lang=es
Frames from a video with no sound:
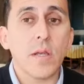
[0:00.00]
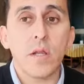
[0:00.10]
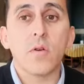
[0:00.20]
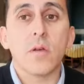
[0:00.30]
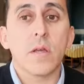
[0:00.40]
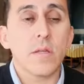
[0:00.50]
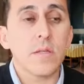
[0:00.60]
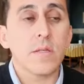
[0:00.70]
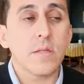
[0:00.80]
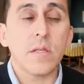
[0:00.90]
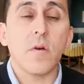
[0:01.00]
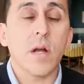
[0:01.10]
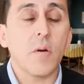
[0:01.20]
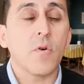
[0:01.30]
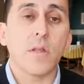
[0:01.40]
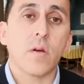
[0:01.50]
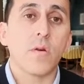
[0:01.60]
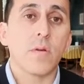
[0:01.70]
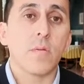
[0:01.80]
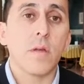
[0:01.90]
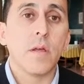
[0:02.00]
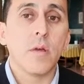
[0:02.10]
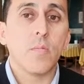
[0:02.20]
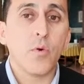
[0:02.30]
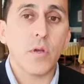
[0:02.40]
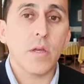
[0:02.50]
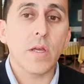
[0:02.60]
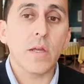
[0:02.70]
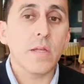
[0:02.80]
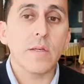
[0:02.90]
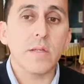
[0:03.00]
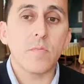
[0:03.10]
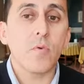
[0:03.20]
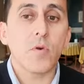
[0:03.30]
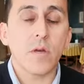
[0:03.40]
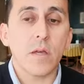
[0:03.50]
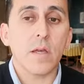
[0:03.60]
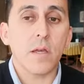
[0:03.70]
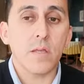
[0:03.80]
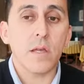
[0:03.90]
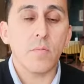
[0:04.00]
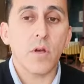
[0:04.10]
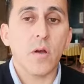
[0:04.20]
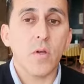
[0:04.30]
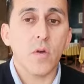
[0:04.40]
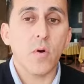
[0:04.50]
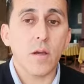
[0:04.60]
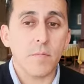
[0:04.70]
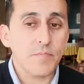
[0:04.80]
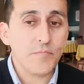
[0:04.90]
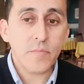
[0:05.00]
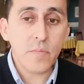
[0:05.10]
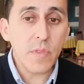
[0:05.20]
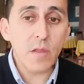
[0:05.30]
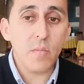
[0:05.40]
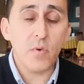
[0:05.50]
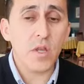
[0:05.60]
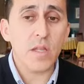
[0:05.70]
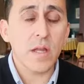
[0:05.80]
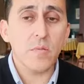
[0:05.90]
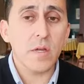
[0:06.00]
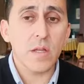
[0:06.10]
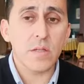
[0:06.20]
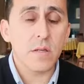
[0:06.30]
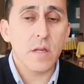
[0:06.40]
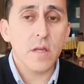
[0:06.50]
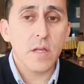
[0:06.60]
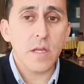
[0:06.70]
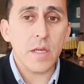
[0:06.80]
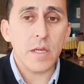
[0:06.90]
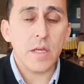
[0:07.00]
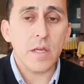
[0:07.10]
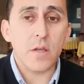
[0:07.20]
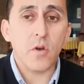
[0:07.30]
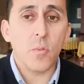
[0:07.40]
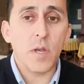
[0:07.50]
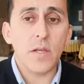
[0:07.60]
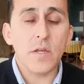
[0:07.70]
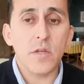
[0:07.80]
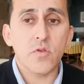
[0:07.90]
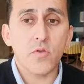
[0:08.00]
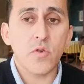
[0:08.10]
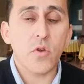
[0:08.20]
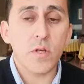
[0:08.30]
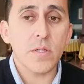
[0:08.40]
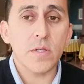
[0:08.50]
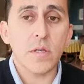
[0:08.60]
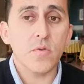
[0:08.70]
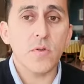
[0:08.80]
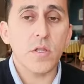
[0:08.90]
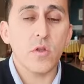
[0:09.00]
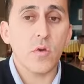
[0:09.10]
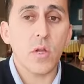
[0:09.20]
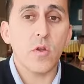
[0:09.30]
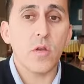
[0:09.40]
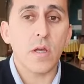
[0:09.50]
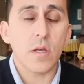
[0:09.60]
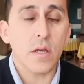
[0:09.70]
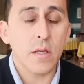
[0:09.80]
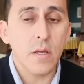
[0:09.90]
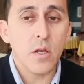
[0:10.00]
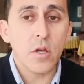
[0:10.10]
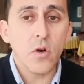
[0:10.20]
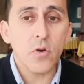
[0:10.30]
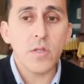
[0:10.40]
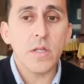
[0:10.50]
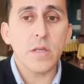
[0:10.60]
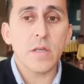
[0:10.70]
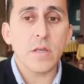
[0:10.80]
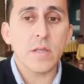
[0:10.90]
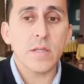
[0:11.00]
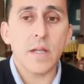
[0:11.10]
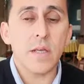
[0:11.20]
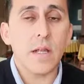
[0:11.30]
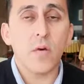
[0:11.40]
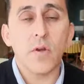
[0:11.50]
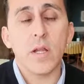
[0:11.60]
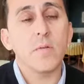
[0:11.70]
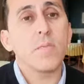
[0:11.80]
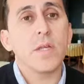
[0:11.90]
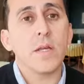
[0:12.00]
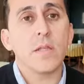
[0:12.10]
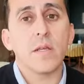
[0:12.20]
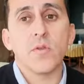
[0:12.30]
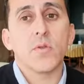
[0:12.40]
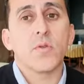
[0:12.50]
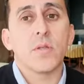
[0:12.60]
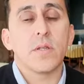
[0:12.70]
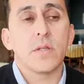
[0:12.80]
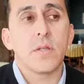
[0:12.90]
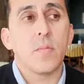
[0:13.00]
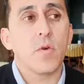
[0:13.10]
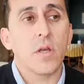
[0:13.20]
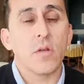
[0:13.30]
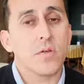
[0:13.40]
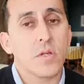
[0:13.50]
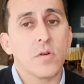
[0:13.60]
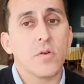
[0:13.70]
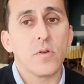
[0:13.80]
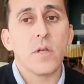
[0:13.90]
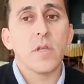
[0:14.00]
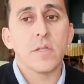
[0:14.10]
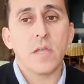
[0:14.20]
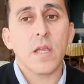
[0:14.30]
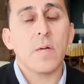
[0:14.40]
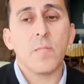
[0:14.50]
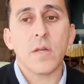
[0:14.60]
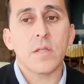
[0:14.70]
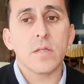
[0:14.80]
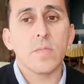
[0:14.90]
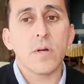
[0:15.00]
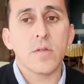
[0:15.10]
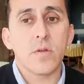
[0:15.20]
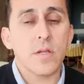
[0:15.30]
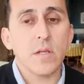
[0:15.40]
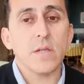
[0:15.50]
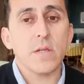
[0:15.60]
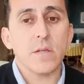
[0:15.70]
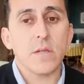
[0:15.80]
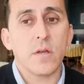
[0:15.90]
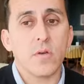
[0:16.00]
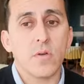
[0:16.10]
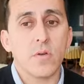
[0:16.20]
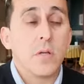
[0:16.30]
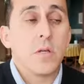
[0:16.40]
qué es lo que necesita Vaca Muerta hoy. ¿Por qué decimos que tenemos que averiguar? Porque tal vez eh, los planes de estudio, lo que se está estudiando, no es lo que hoy tiene salida laboral inmediata y nosotros necesitamos que los chicos tengan participación en este desarrollo.